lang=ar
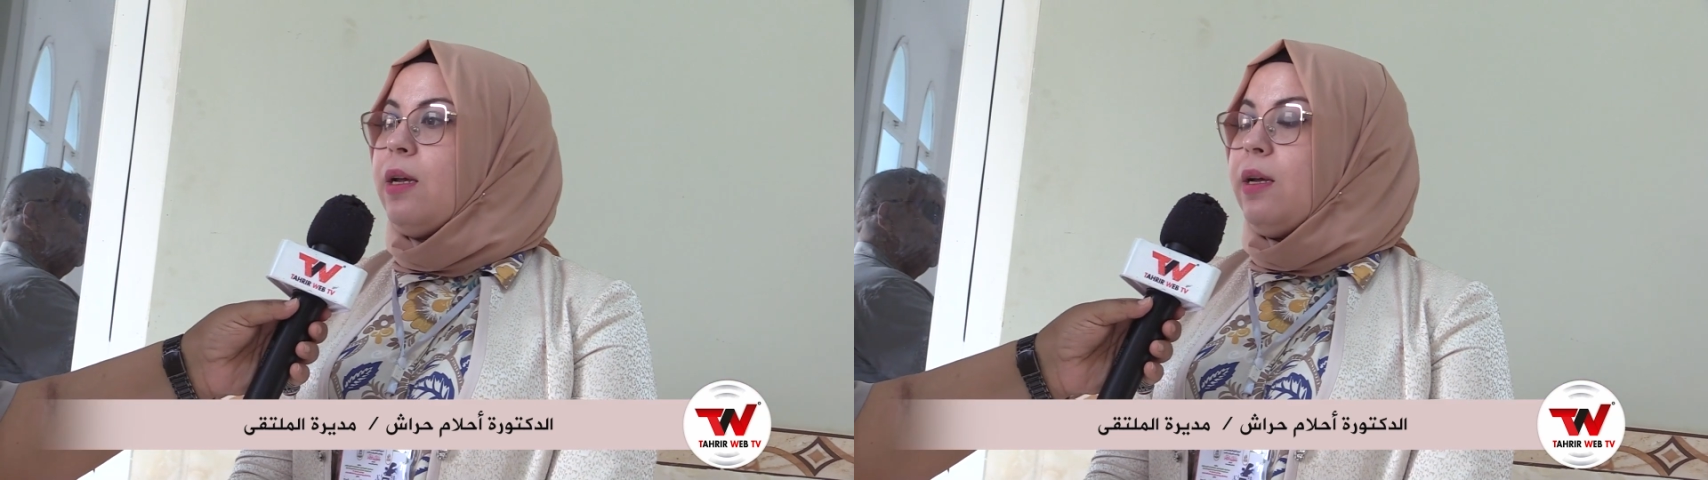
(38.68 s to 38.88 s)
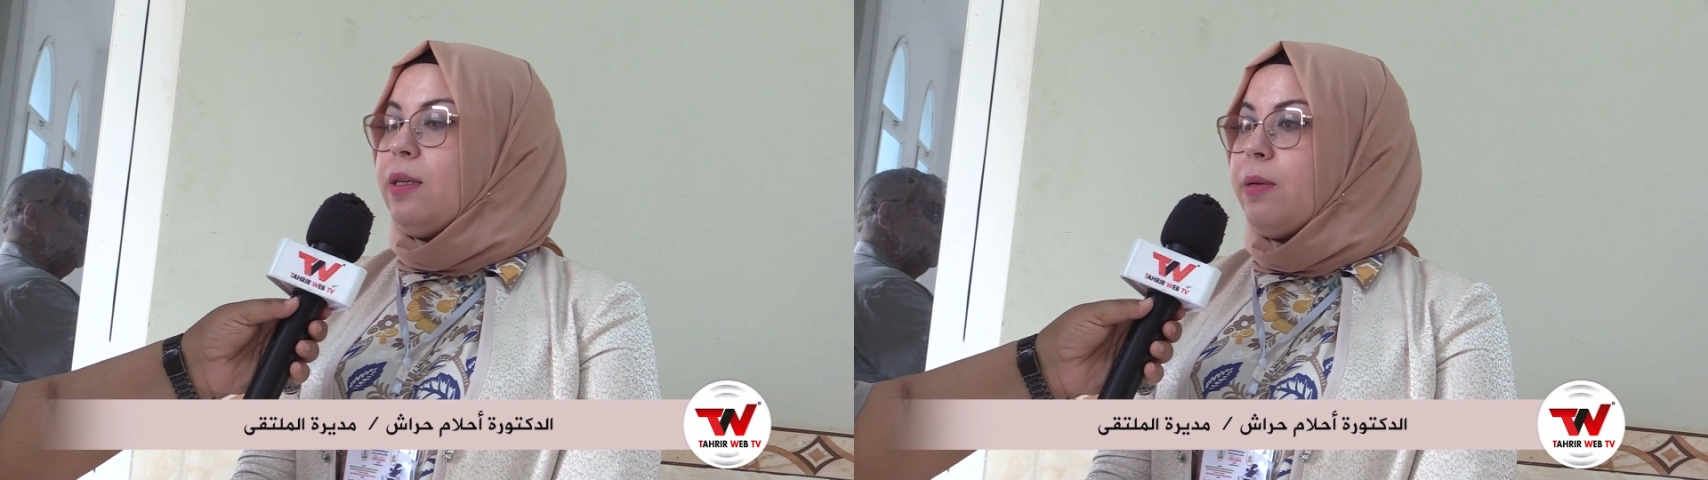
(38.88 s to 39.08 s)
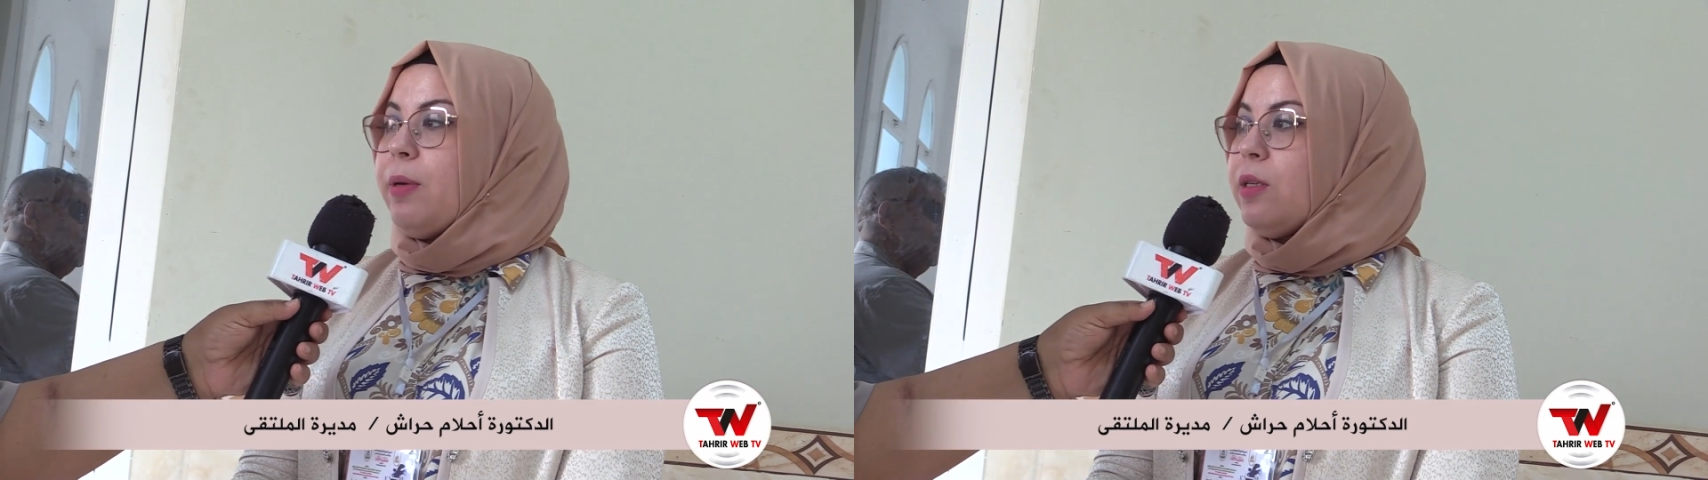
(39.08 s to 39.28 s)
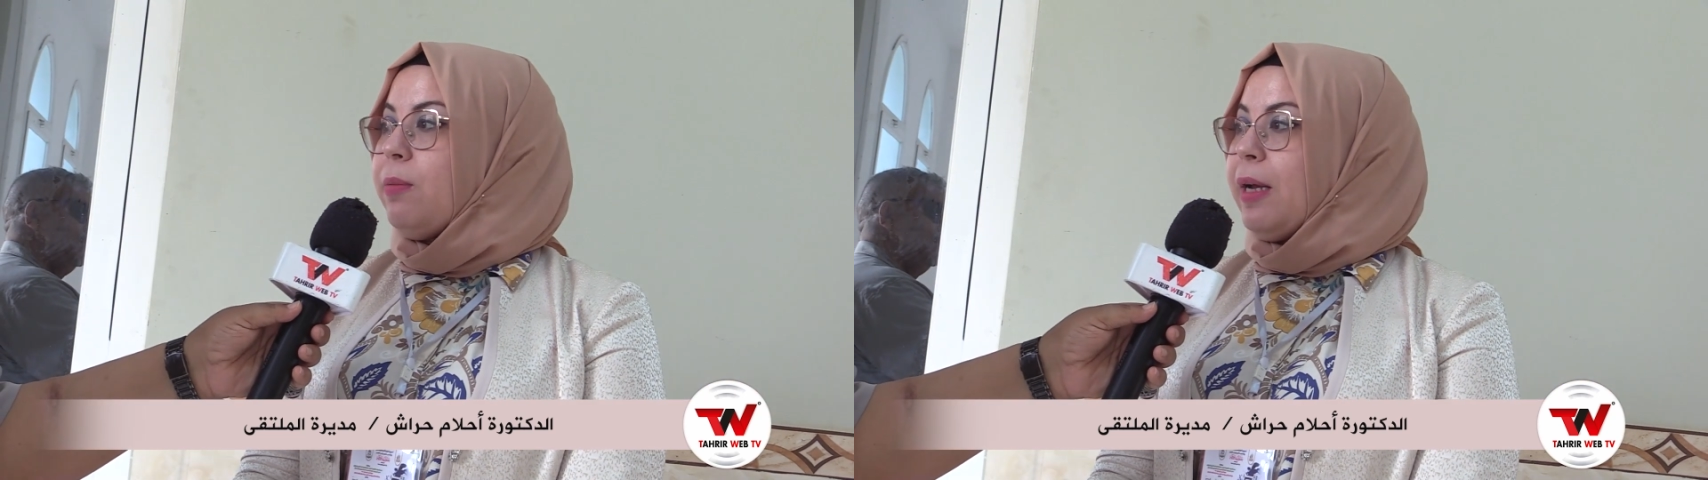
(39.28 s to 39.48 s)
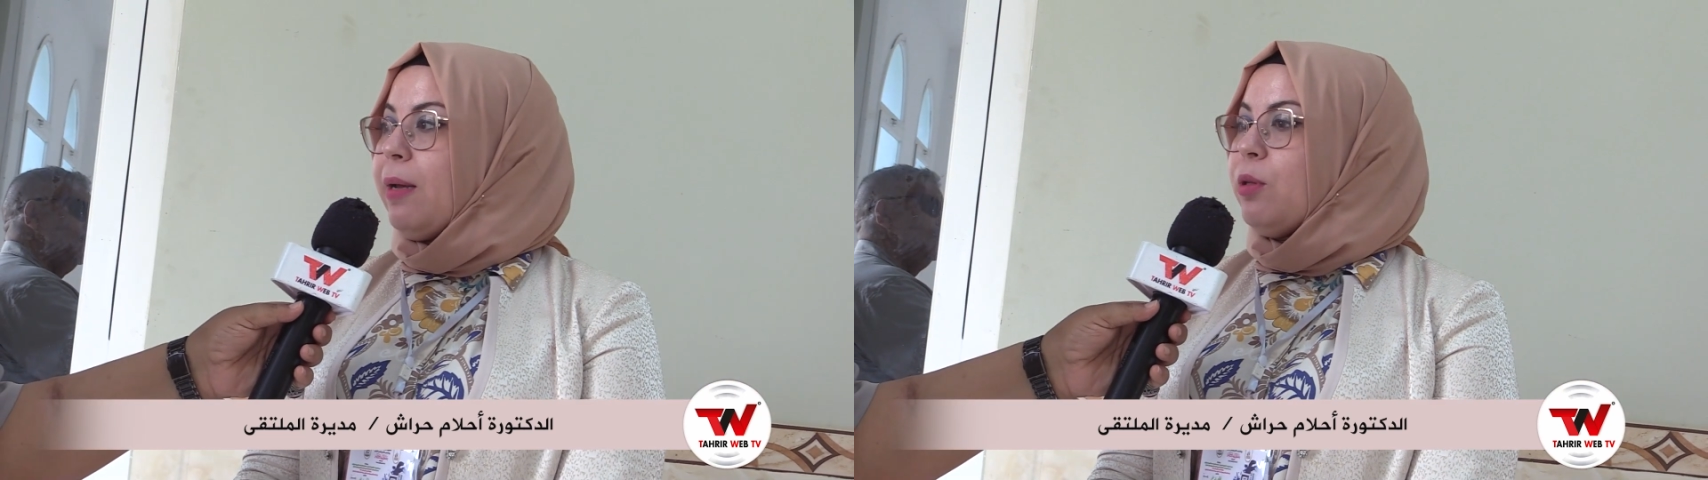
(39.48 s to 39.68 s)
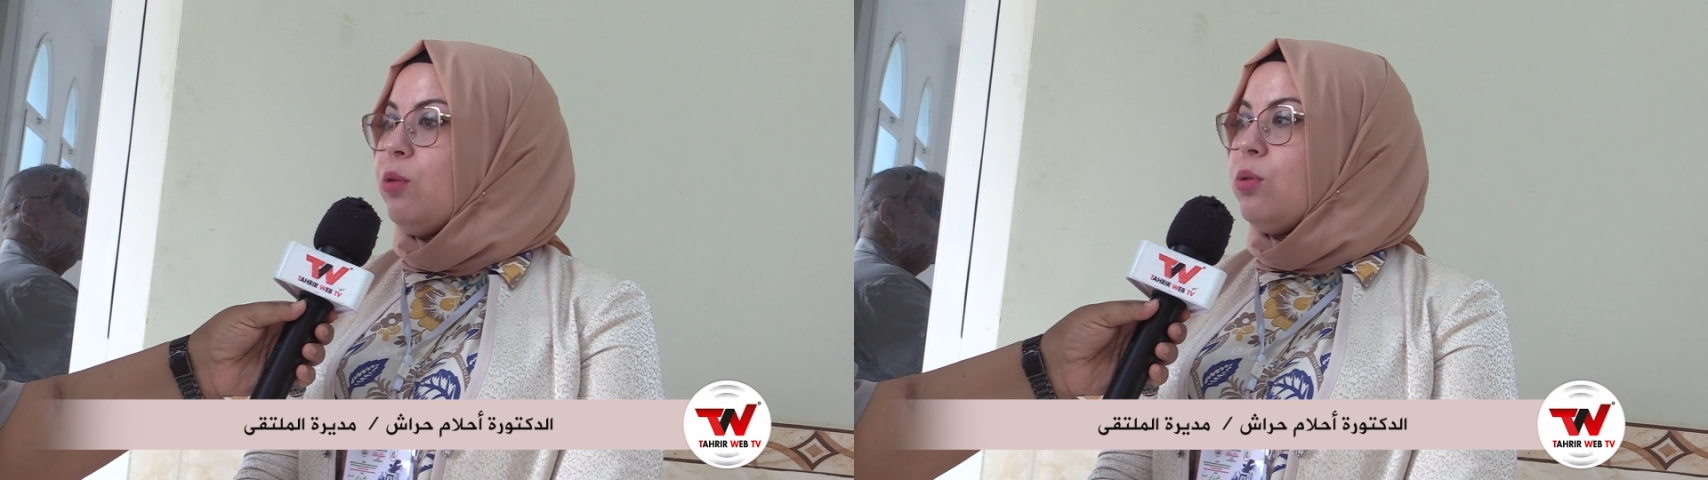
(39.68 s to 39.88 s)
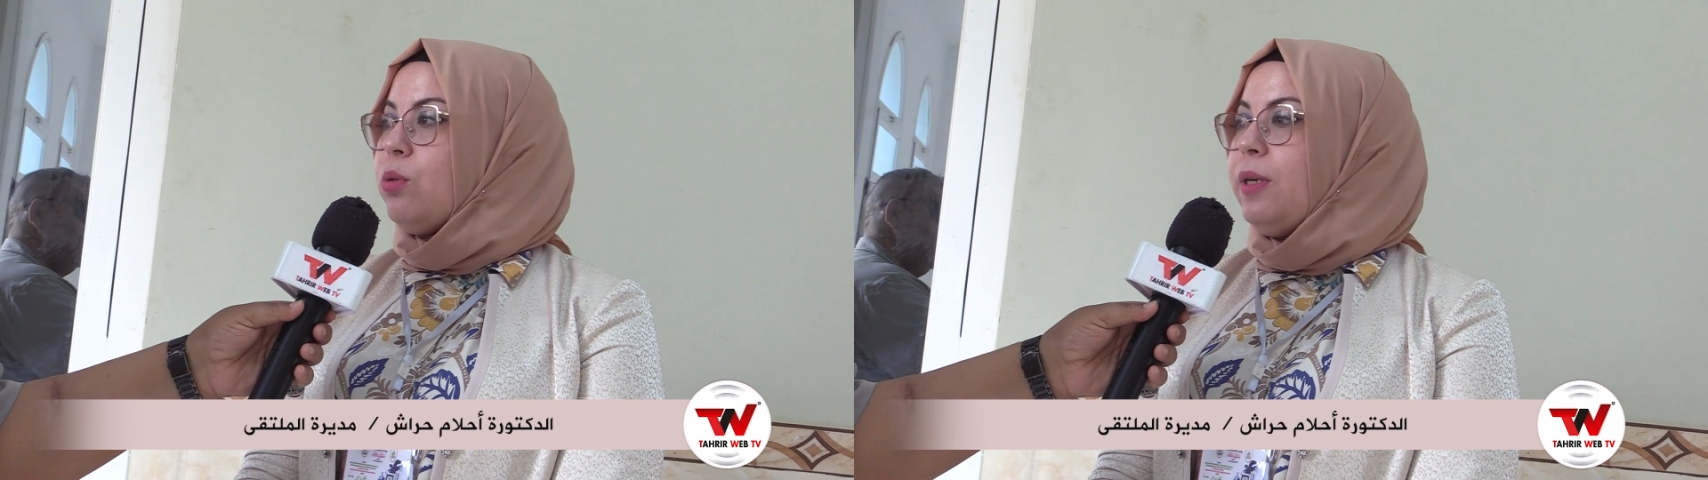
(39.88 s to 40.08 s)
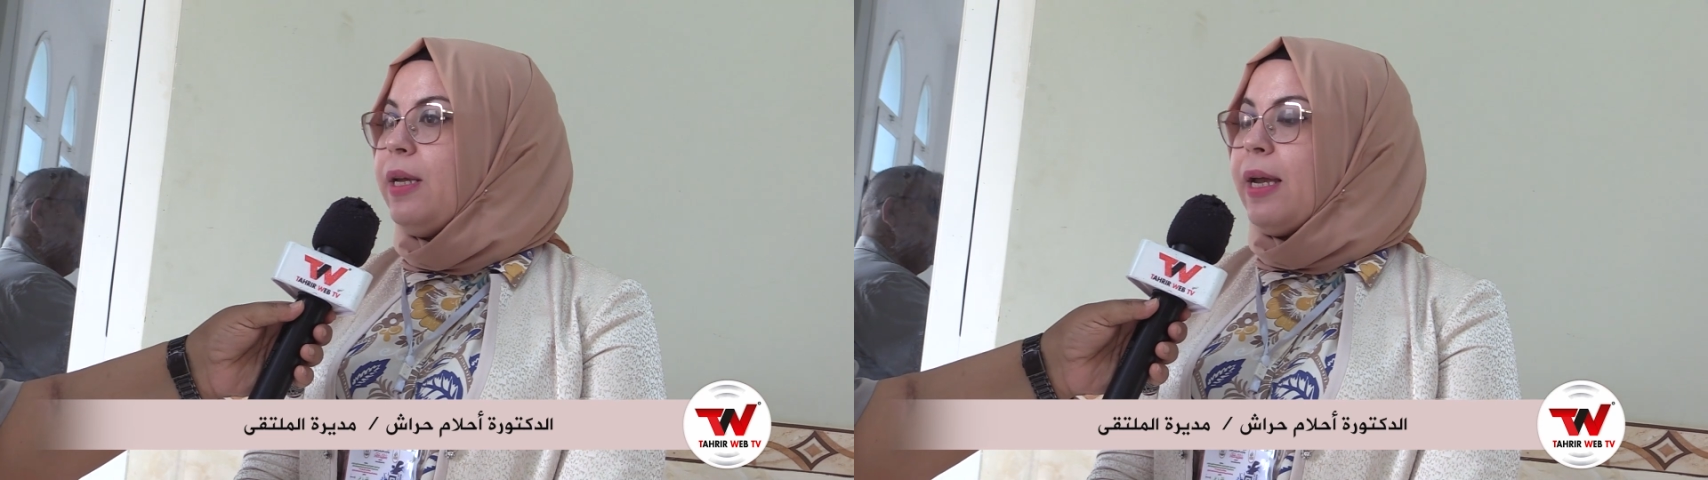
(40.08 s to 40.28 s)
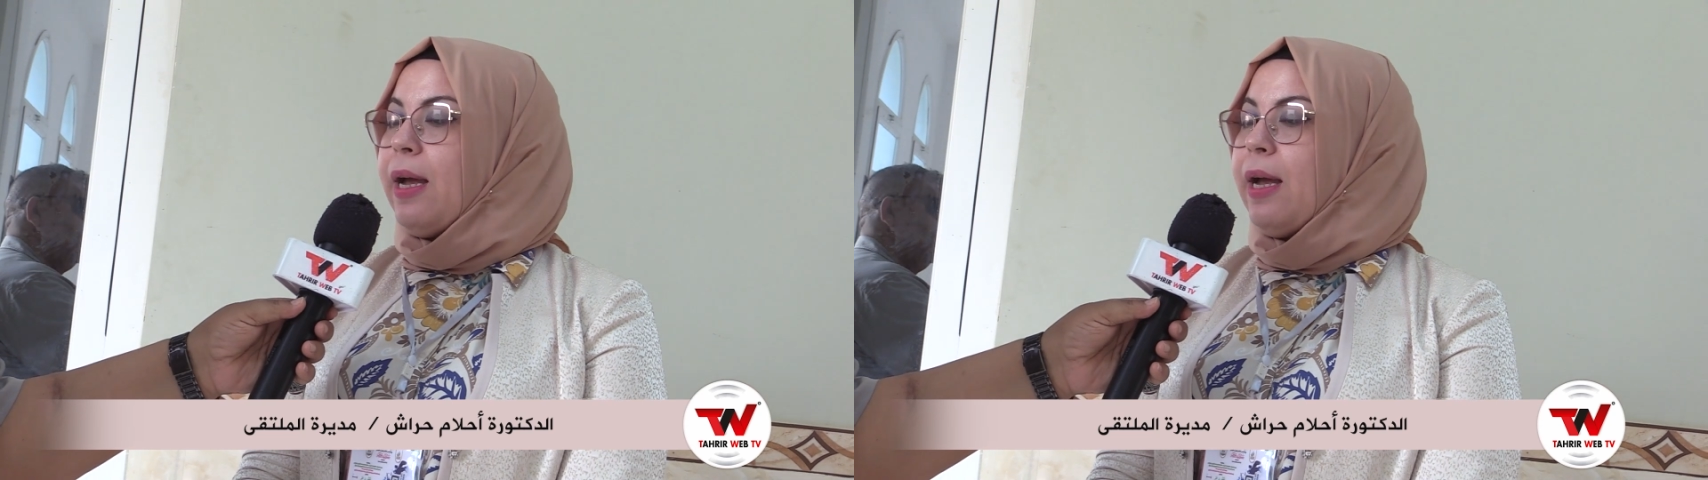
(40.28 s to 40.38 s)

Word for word: اعتبرت المحكمة الدستورية